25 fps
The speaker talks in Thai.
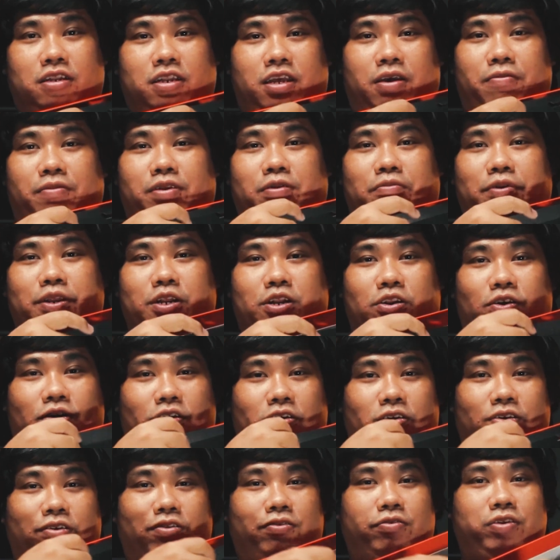เนี่ยมันจะเป็นกล่อ
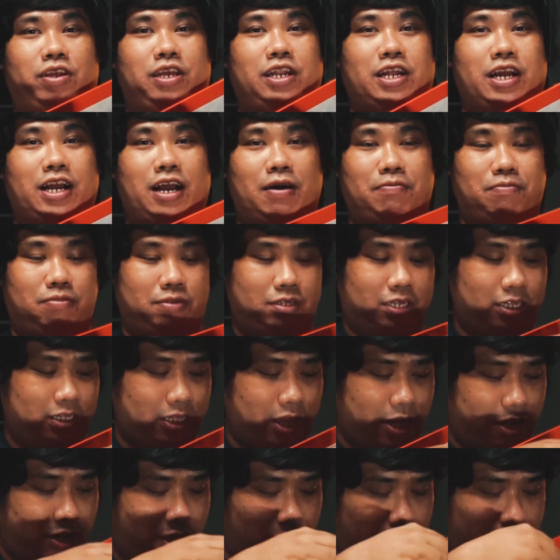งอยู่ตรงนี้นะครับซึ่ง
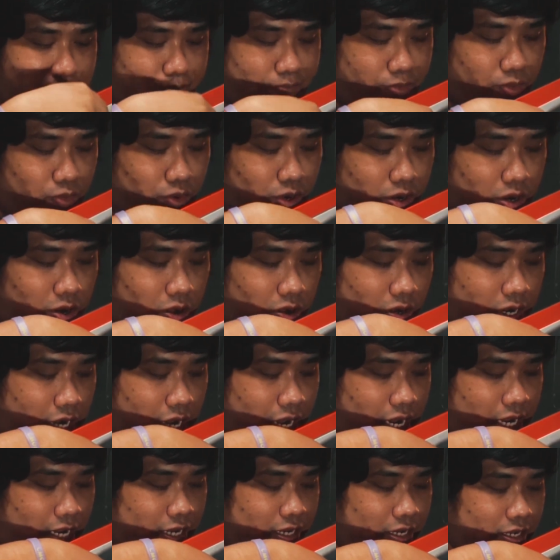ติดกับตัวกล่อง
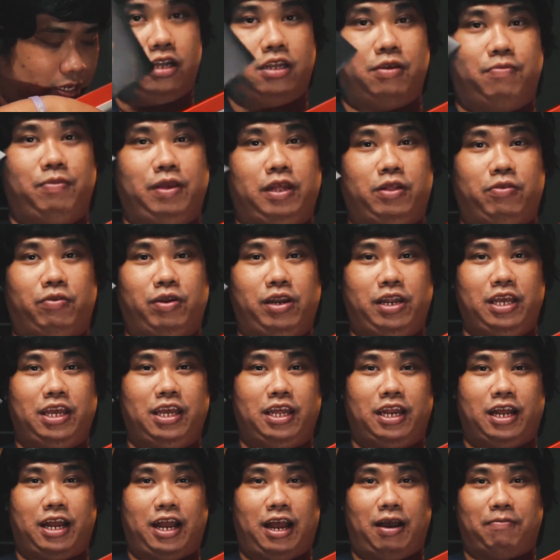นะก็จะมีตัวนี้
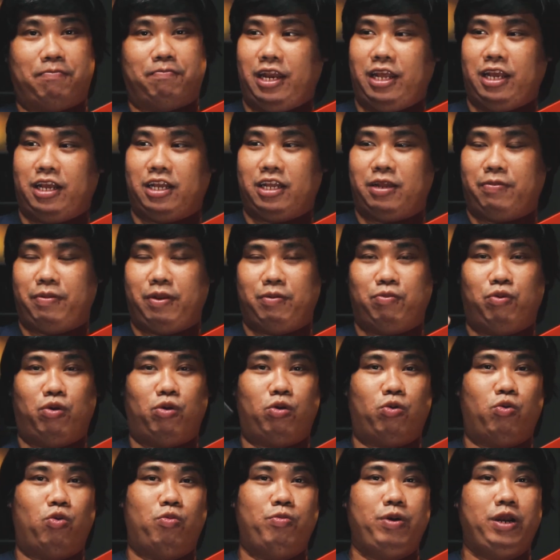นะครับอันนี้ก็จะเป็นพว
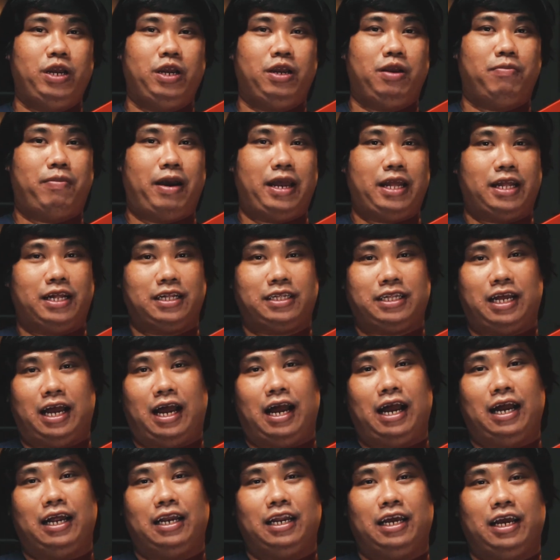กคู่มือใบ
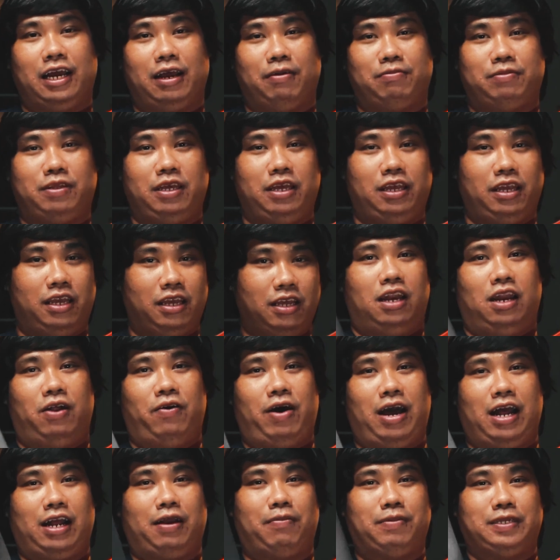ต่างๆนะครับที่เรา
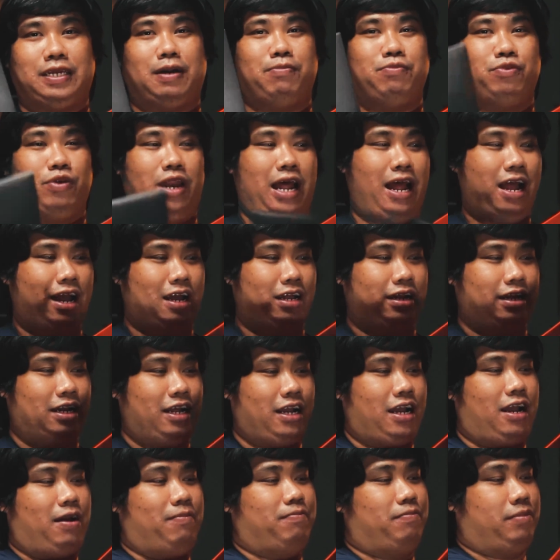อ่านกันประจำอยู่แล้ว
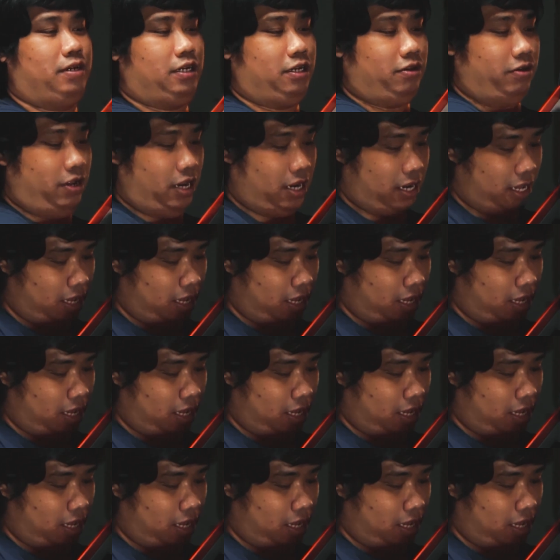นะครับมันก็อยู่ใน